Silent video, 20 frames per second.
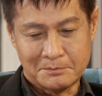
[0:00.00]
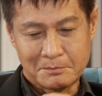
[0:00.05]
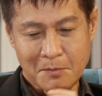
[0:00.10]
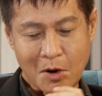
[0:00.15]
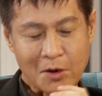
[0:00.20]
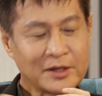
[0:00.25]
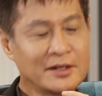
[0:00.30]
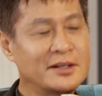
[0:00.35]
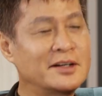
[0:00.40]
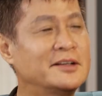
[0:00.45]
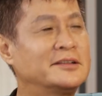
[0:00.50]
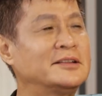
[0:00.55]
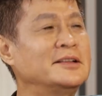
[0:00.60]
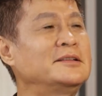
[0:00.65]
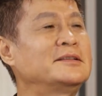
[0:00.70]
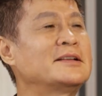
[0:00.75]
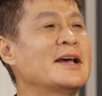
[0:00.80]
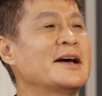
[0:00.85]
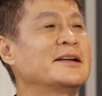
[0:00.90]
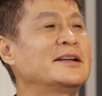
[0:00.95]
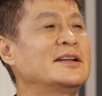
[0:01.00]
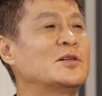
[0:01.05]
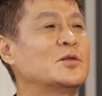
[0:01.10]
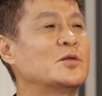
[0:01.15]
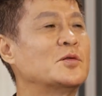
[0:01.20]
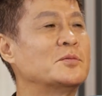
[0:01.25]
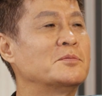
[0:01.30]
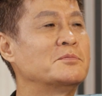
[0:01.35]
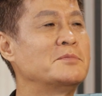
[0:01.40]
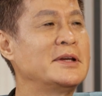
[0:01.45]
mọi người sinh ra
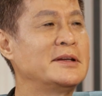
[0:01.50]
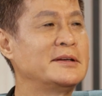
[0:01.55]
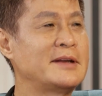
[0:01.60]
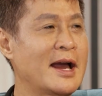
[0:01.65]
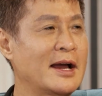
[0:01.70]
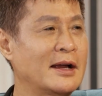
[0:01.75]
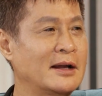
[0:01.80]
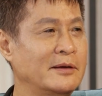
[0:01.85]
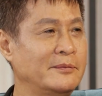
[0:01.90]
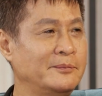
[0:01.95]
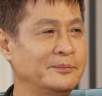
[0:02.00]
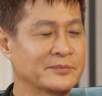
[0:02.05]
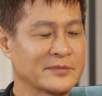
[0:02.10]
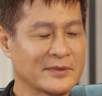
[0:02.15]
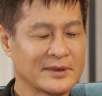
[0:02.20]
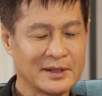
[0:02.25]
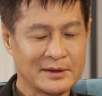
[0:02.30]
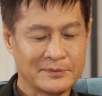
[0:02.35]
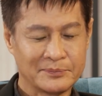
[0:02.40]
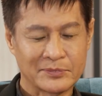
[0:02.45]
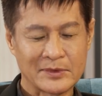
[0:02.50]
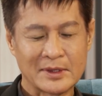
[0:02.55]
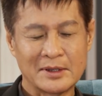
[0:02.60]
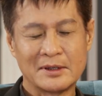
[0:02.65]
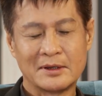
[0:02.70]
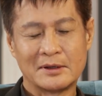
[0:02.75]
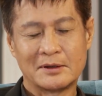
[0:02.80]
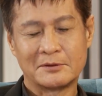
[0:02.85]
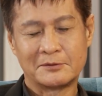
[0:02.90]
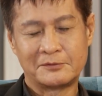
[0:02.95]
đều bình đẳng
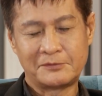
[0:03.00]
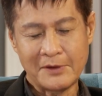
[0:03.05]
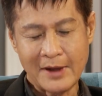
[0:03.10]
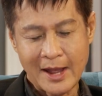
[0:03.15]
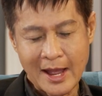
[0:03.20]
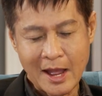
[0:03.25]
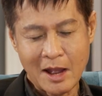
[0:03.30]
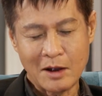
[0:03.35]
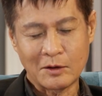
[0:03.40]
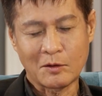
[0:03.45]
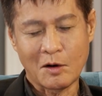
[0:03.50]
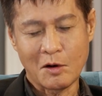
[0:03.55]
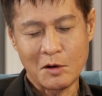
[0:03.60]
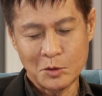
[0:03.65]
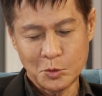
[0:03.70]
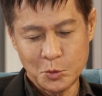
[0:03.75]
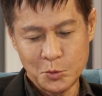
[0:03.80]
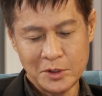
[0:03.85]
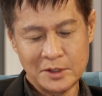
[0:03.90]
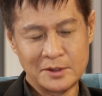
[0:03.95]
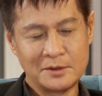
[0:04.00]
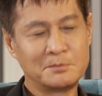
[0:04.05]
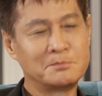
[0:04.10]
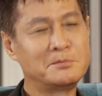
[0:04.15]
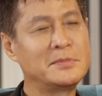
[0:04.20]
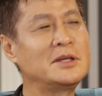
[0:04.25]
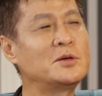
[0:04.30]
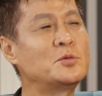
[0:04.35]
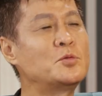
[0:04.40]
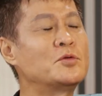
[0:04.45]
và có
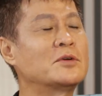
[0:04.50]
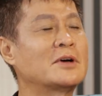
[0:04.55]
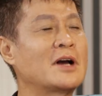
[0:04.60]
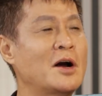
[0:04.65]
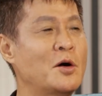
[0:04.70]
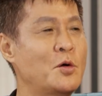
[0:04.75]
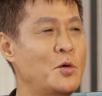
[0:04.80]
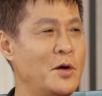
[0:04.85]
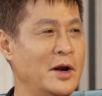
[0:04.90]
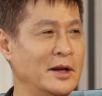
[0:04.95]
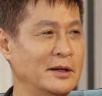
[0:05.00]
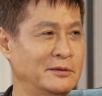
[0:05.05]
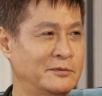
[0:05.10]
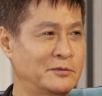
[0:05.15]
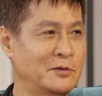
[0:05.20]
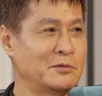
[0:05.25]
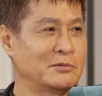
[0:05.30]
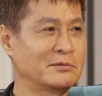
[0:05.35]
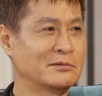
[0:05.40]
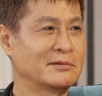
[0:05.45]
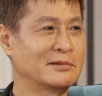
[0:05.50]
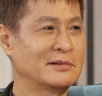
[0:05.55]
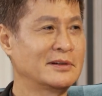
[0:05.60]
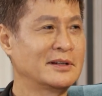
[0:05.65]
quyền mưu cầu hạnh phúc